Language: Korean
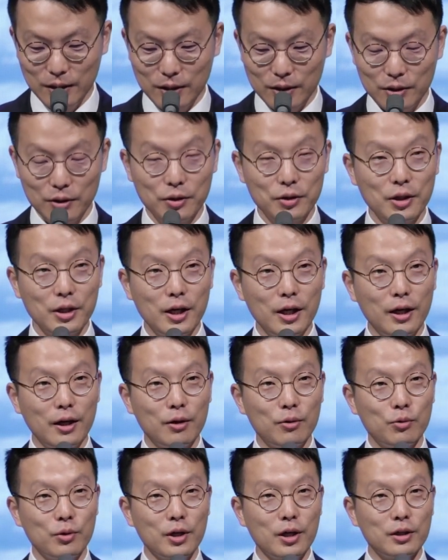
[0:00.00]
그런데
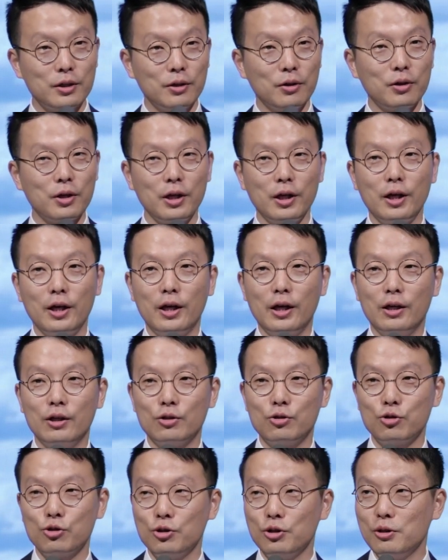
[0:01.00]
우리가 그렇게
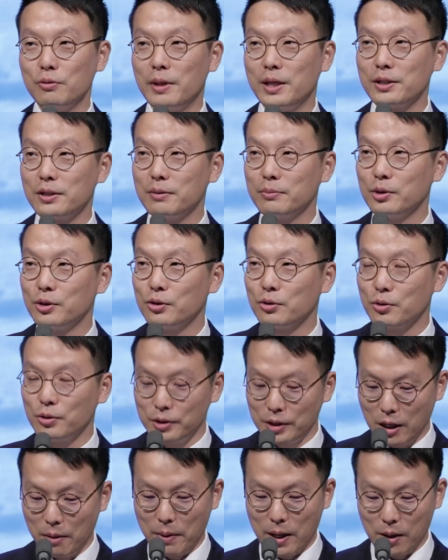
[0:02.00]
주일 말씀을 듣고
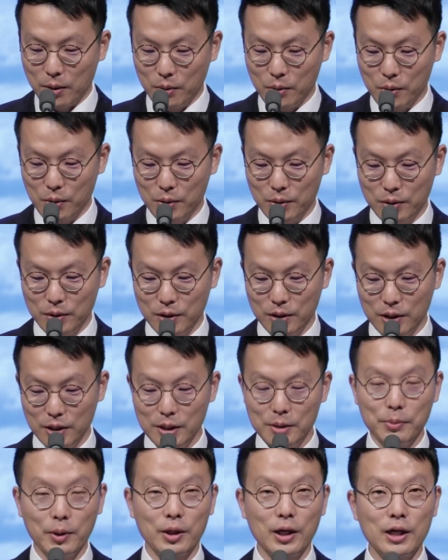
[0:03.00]
은혜 받고
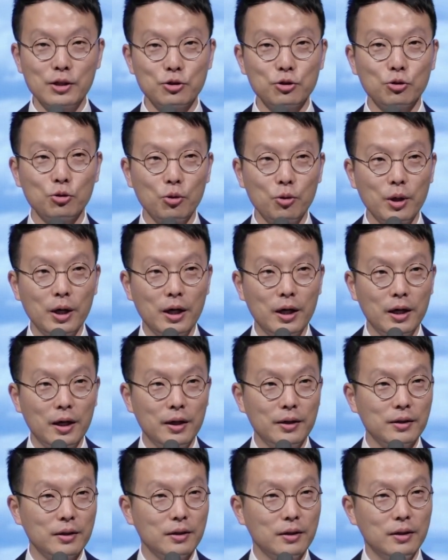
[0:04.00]
이번 한 주
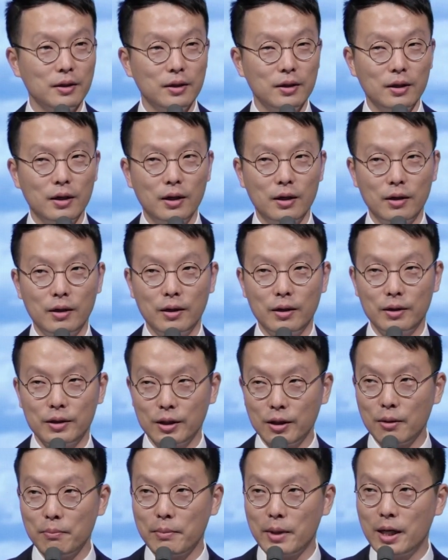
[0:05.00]
동안 어,
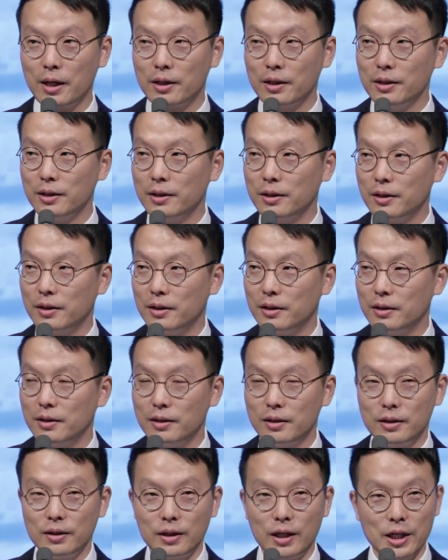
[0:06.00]
이런 말을
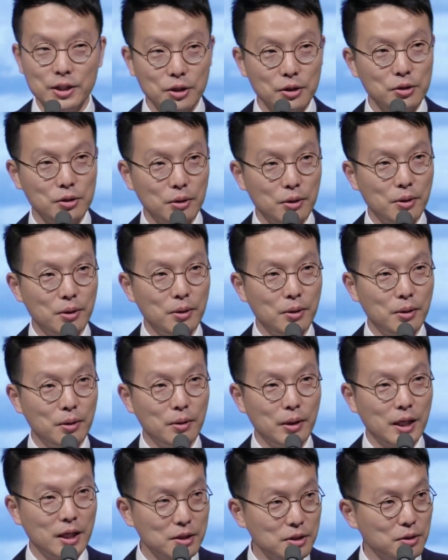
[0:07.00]

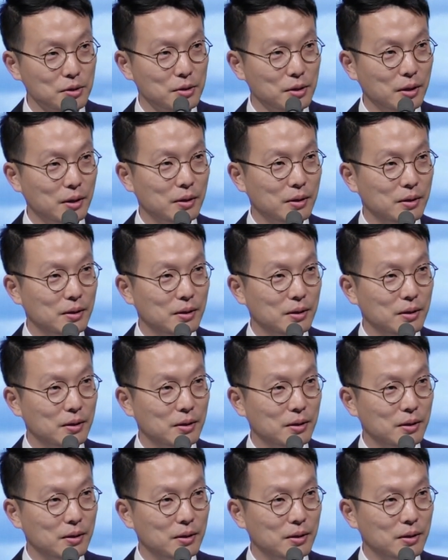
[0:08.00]
하셨어요? 안 하셨어요?